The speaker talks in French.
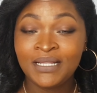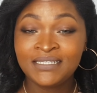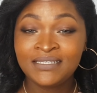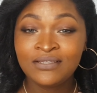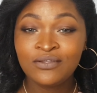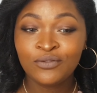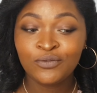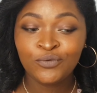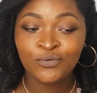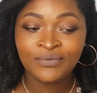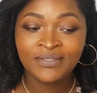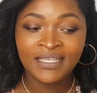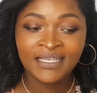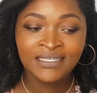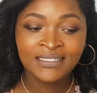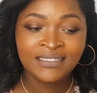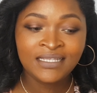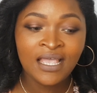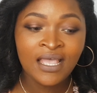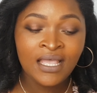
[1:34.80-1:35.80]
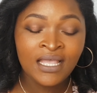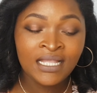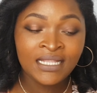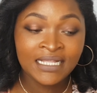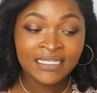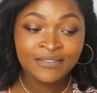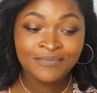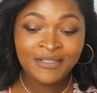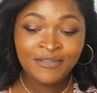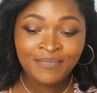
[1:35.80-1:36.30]
là c'est dans le contexte.
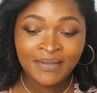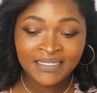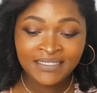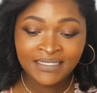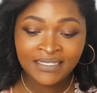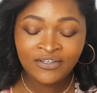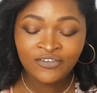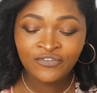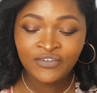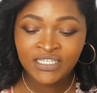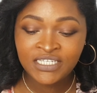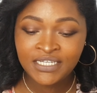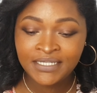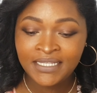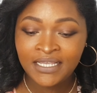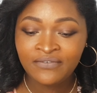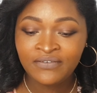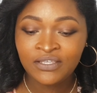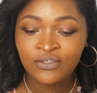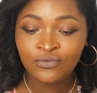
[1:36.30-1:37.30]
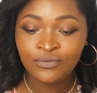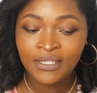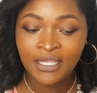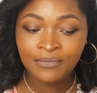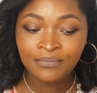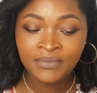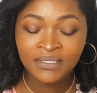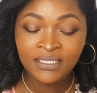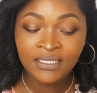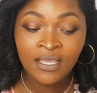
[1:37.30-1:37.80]
La semaine passée, en fait, j'étais avec une
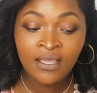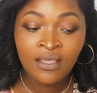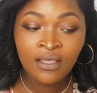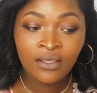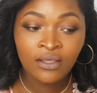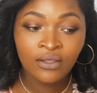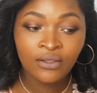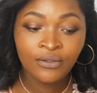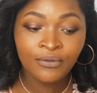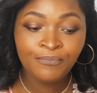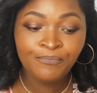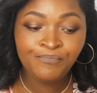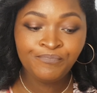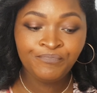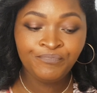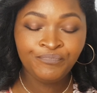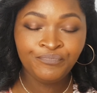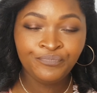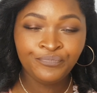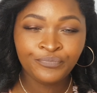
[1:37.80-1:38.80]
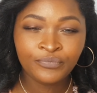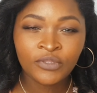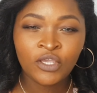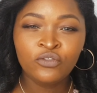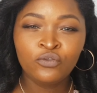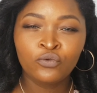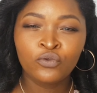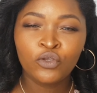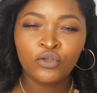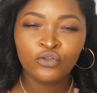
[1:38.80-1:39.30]
amie. Euh,
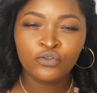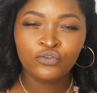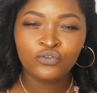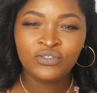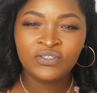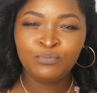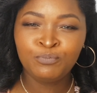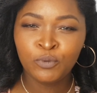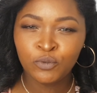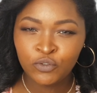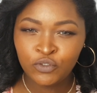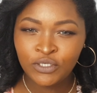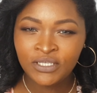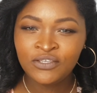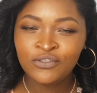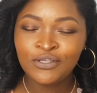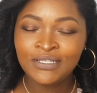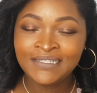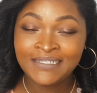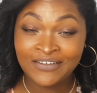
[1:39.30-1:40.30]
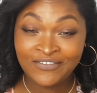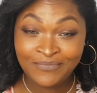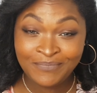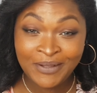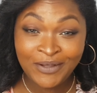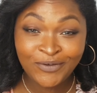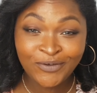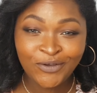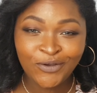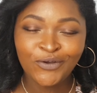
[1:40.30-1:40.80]
donc, pour ceux qui ne le savent
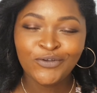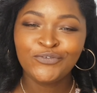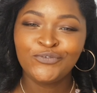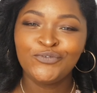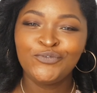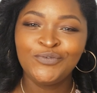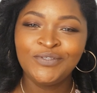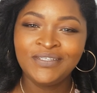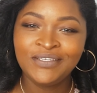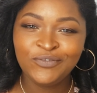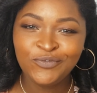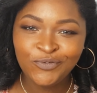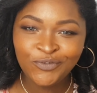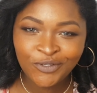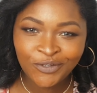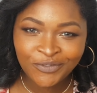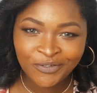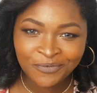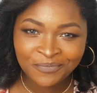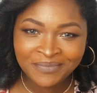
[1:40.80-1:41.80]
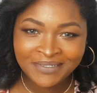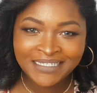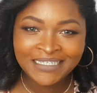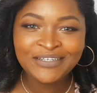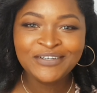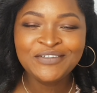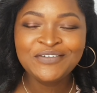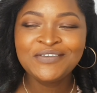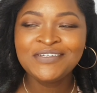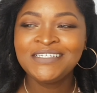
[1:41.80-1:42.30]
pas encore, je suis étudiante en
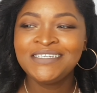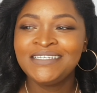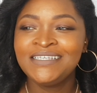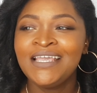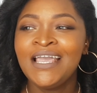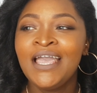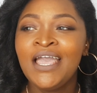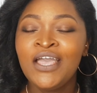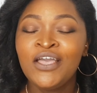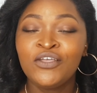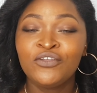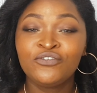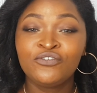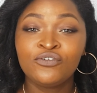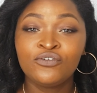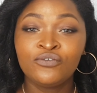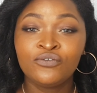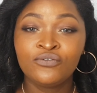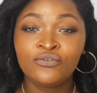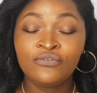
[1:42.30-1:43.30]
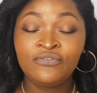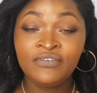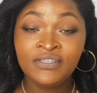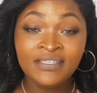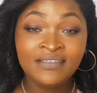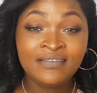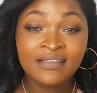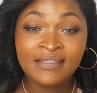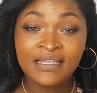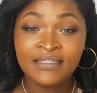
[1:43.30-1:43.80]
psychologie. Je
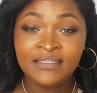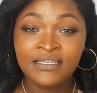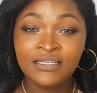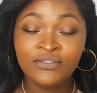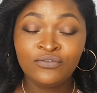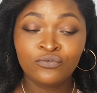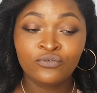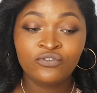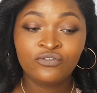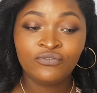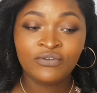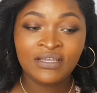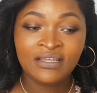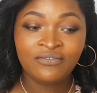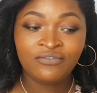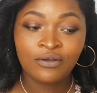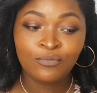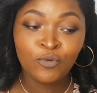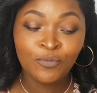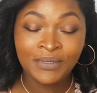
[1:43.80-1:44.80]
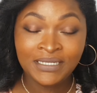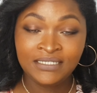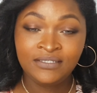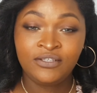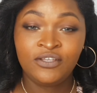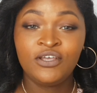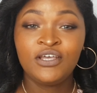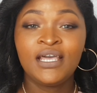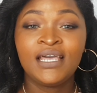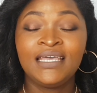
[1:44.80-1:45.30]
finis cette année, donc je vais avoir mon
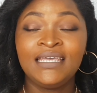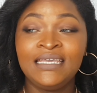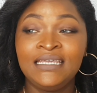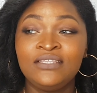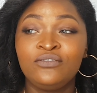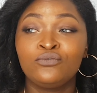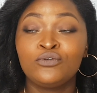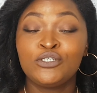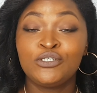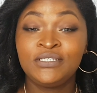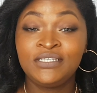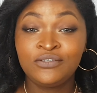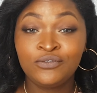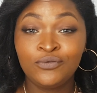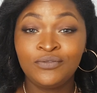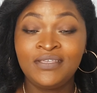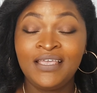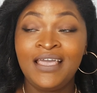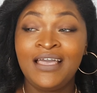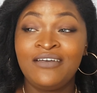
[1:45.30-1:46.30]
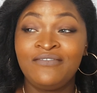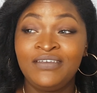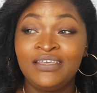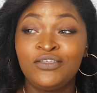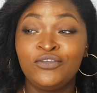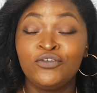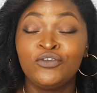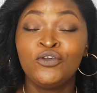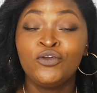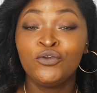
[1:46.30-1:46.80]
master. Et donc, je discutais
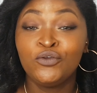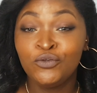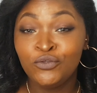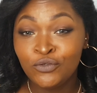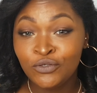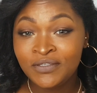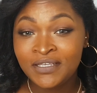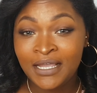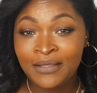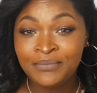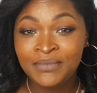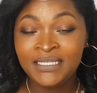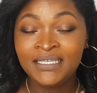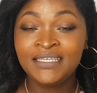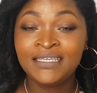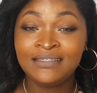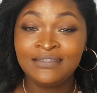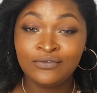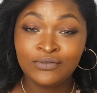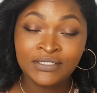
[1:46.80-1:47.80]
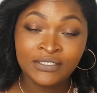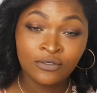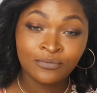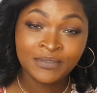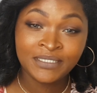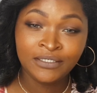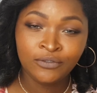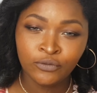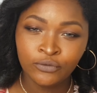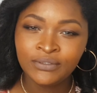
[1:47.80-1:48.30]
avec une autre amie qui était aussi en
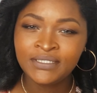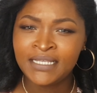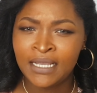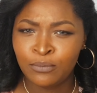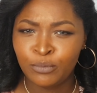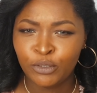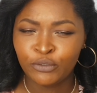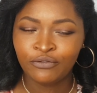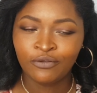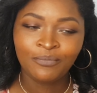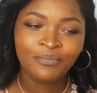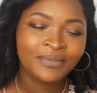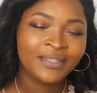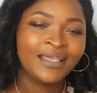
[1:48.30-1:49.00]
psycho, c'est important.